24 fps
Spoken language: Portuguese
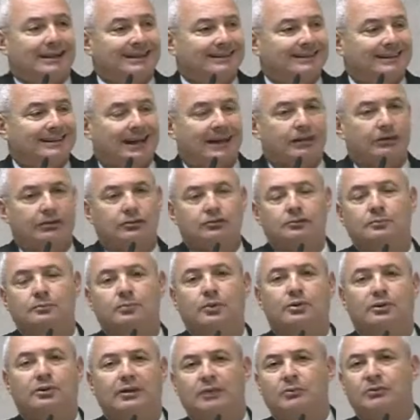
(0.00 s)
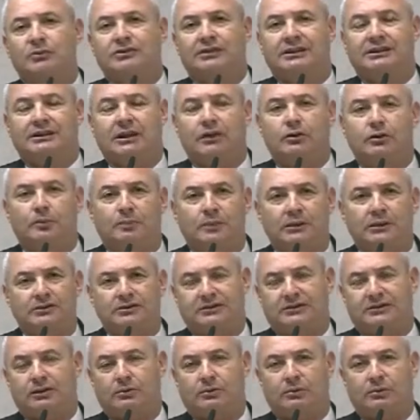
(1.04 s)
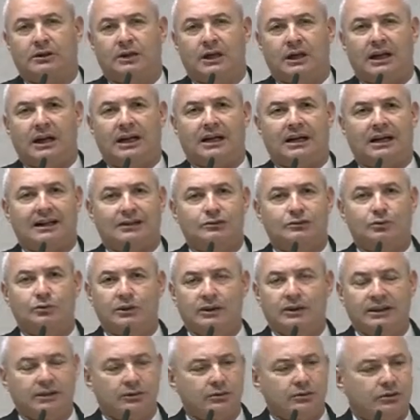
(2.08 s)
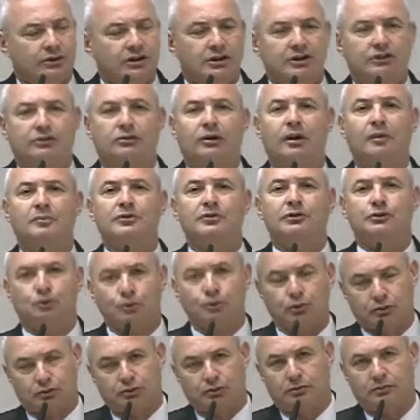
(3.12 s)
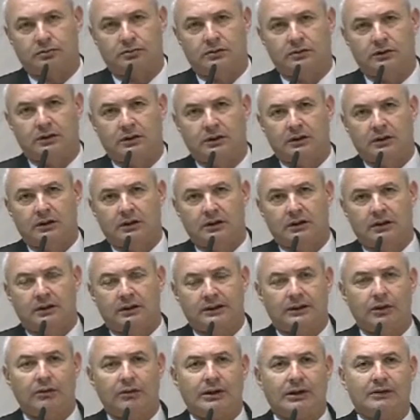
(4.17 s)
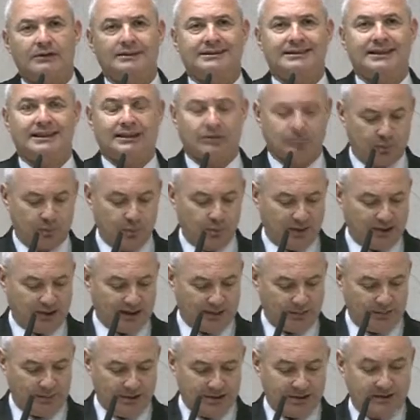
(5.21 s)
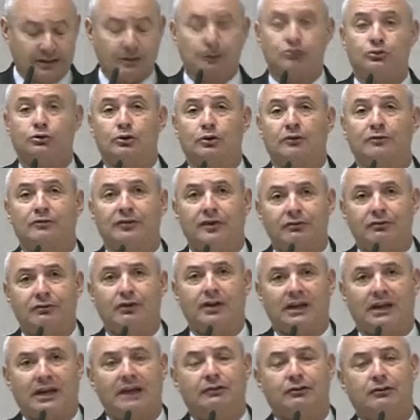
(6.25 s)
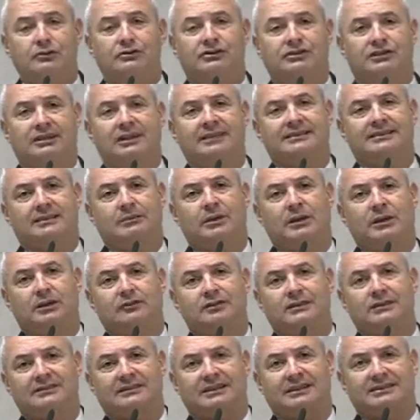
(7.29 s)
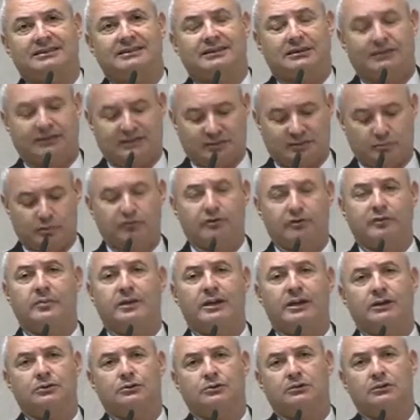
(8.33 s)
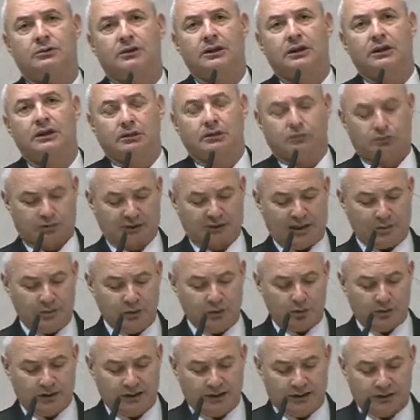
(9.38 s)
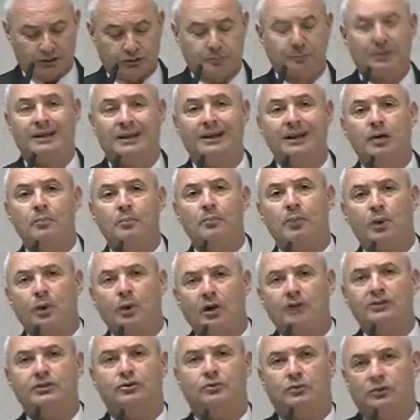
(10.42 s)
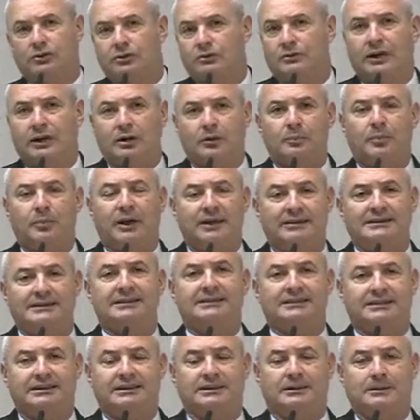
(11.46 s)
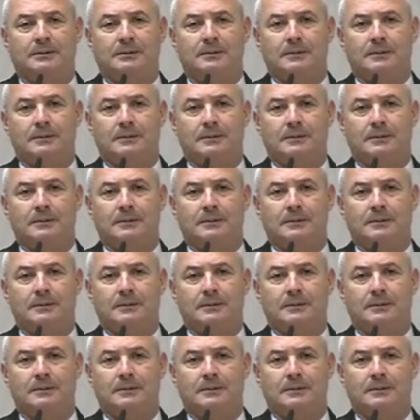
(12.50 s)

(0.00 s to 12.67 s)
andar nós não podemos andar, olha o preço que está a gasolina, o diesel, é um absurdo. Então eu quero dizer aqui publicamente que eu sou favorável sim a essa manifestação, a esse movimento dos caminhoneiros, porque não pode continuar o país assim.